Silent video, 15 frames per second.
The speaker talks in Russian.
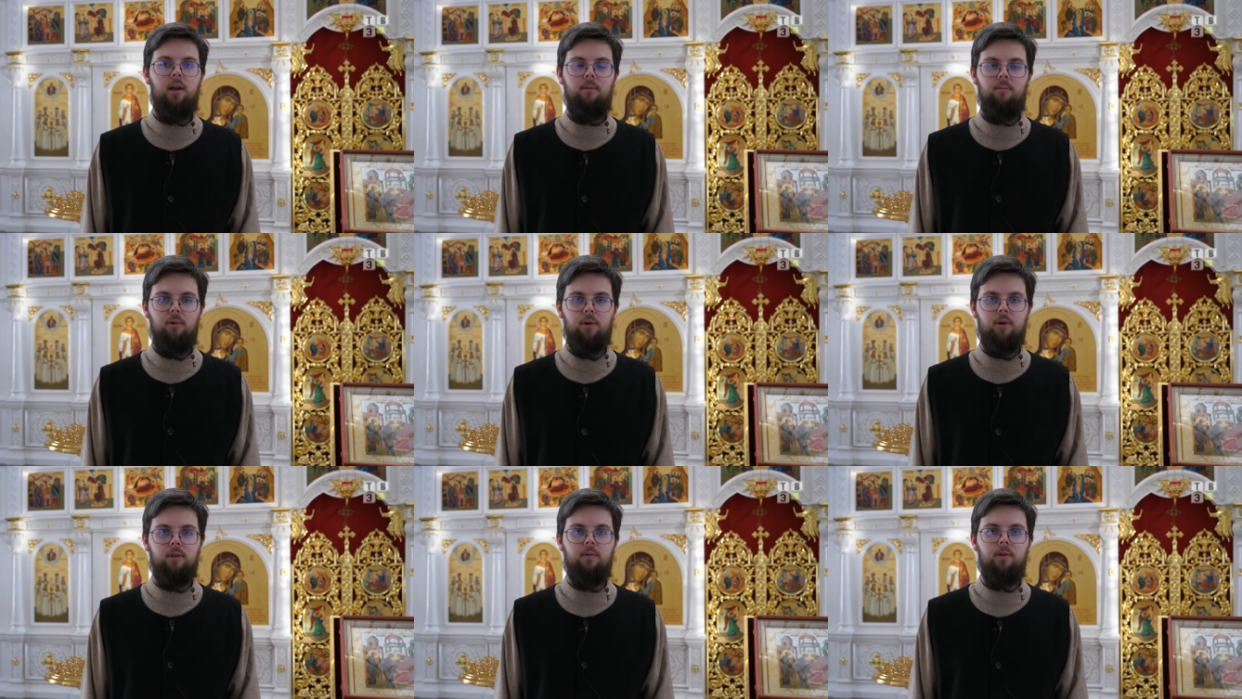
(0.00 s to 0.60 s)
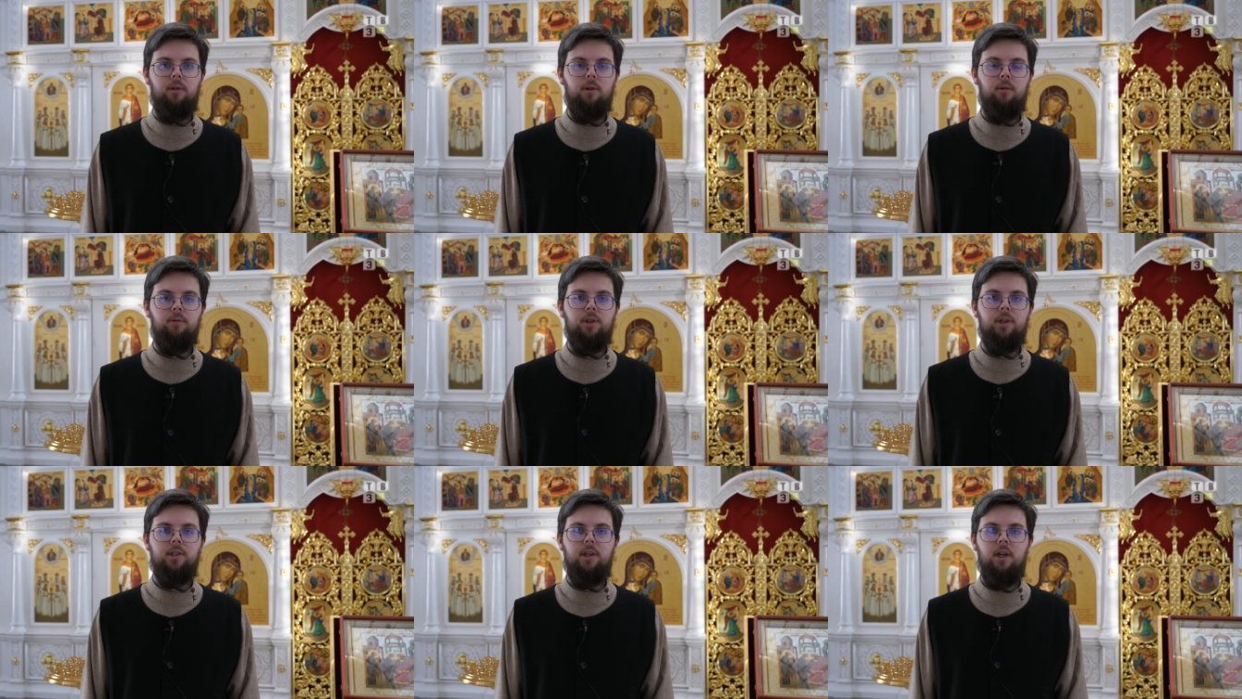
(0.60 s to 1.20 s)
мертвых, кто
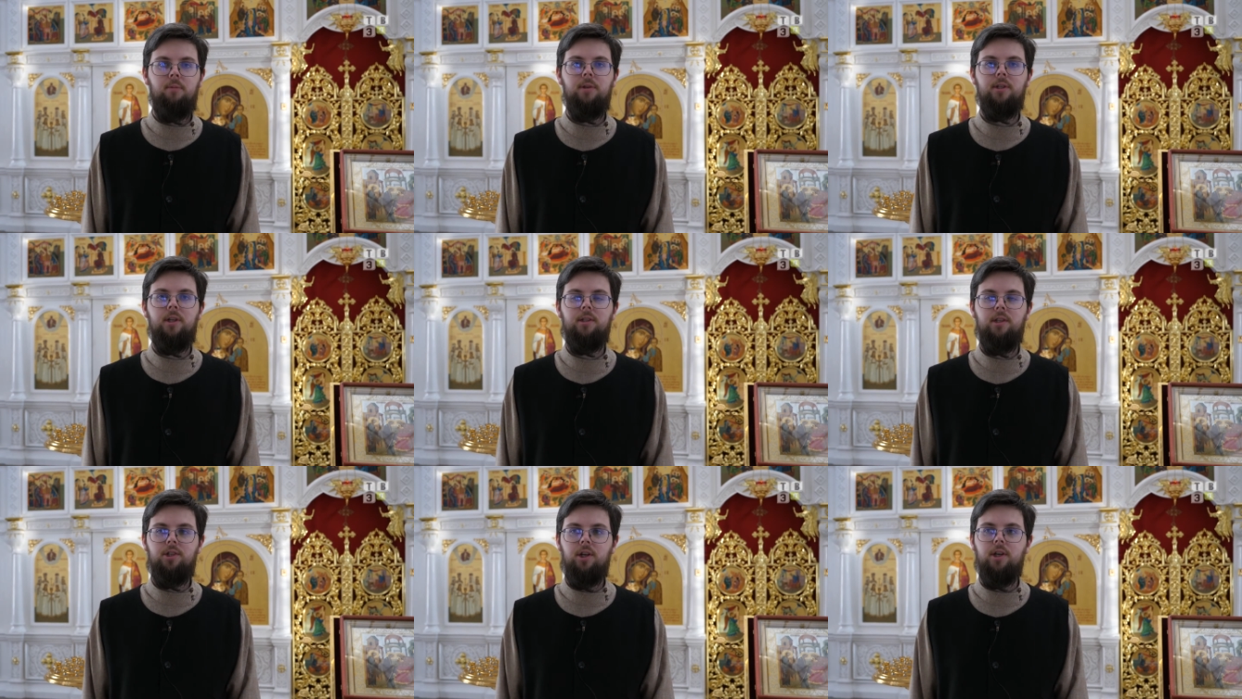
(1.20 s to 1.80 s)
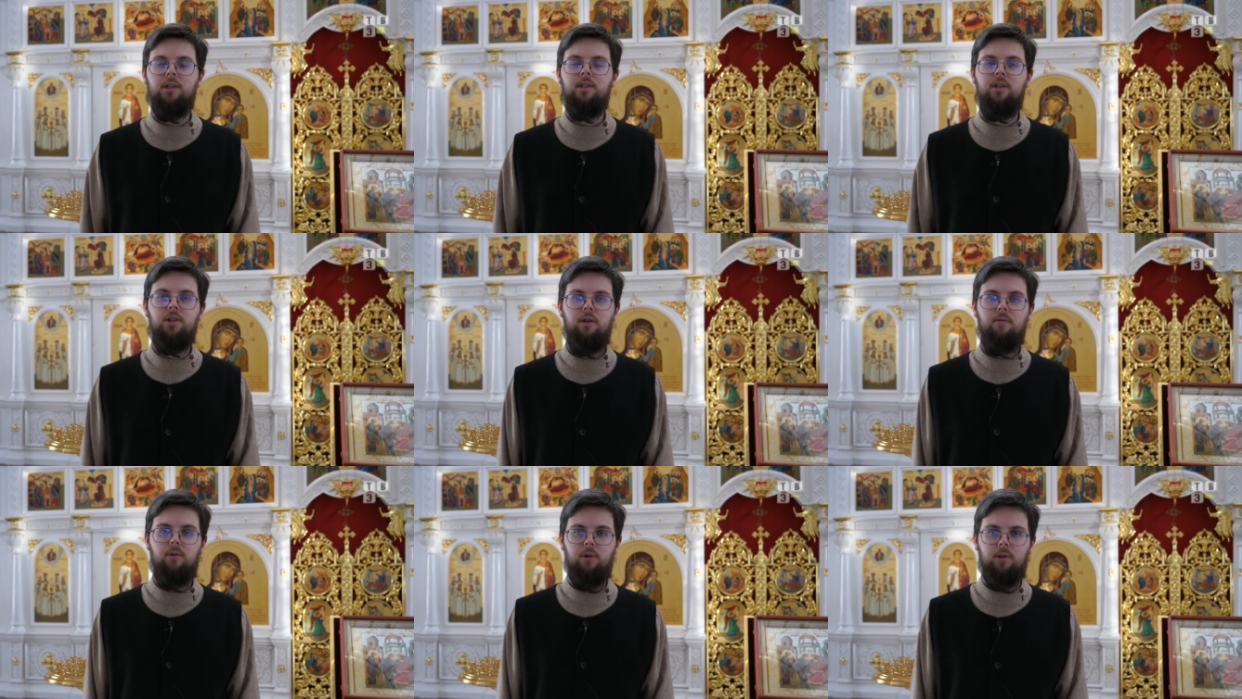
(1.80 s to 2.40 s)
уже с нами здесь сейчас не
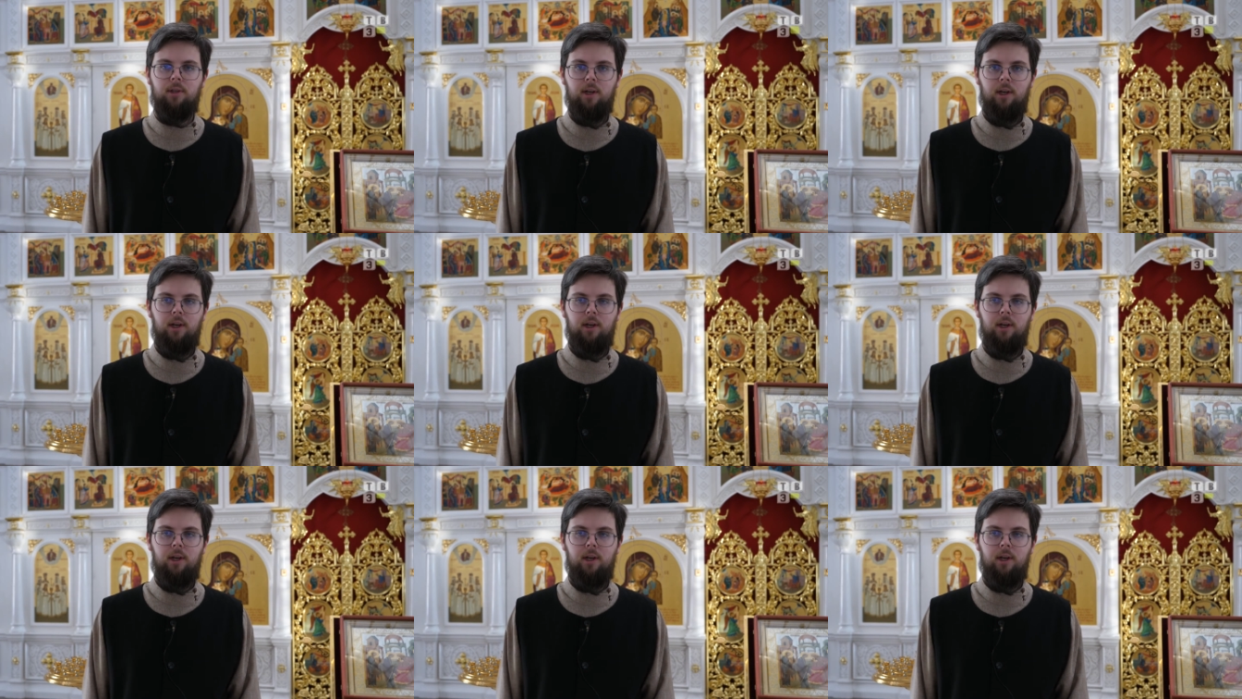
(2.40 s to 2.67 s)
живет.